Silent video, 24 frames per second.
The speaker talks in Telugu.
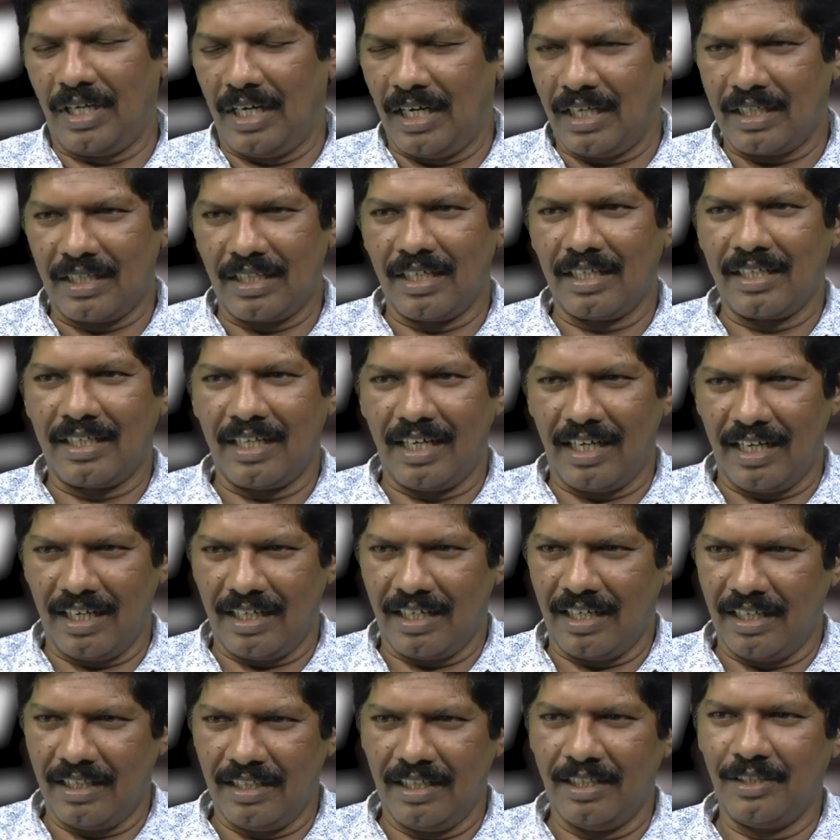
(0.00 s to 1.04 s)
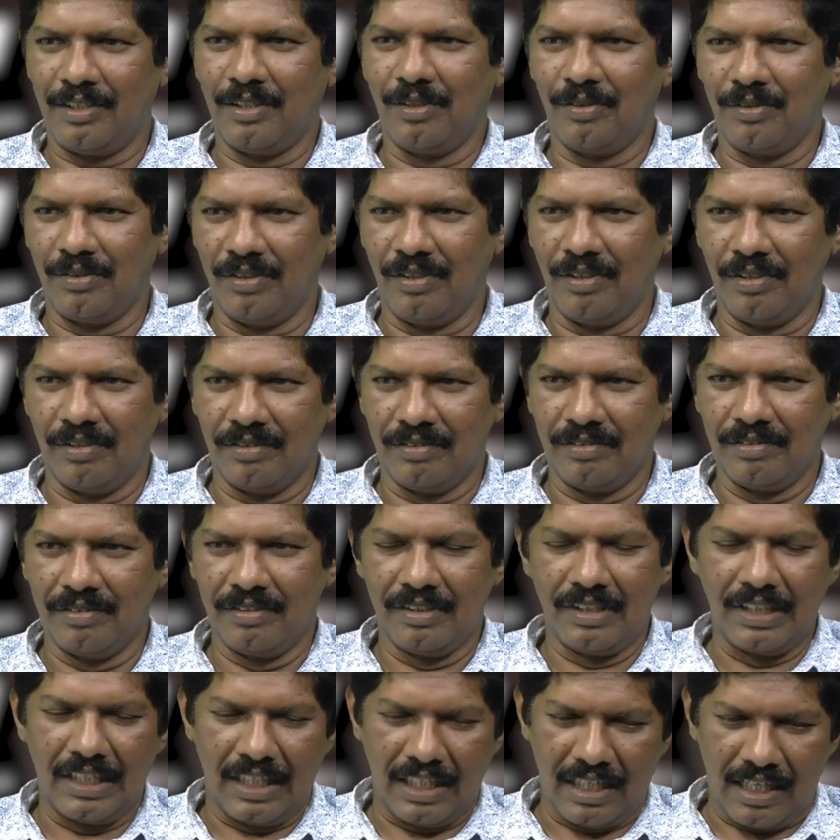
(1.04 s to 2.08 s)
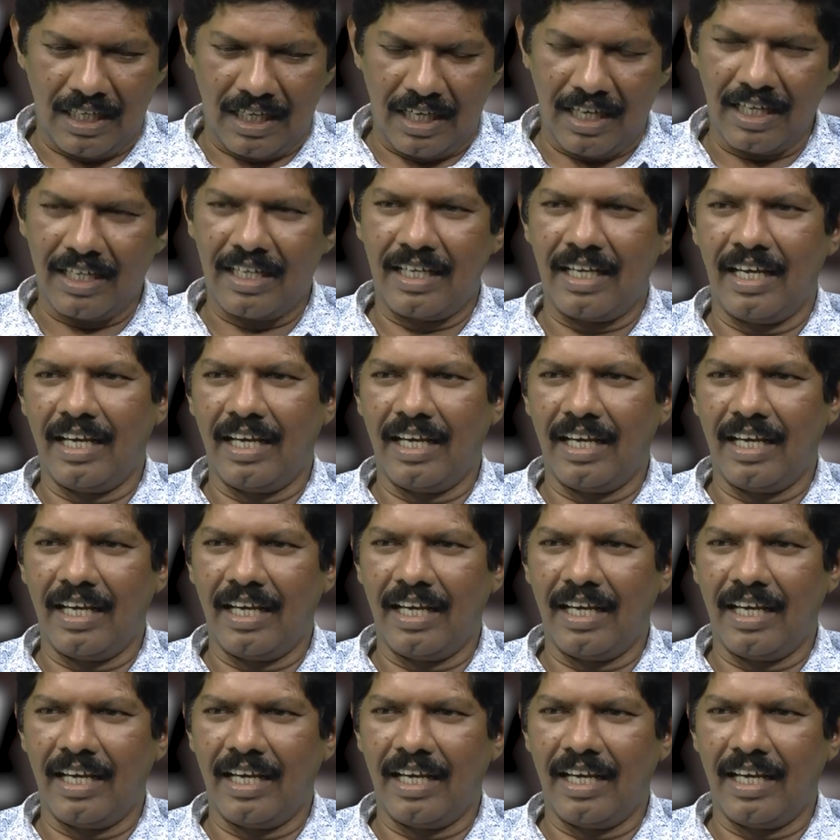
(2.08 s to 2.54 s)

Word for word: కలెక్టర్ క్యారెక్టర్ ఏదైతే ఉందో ఆ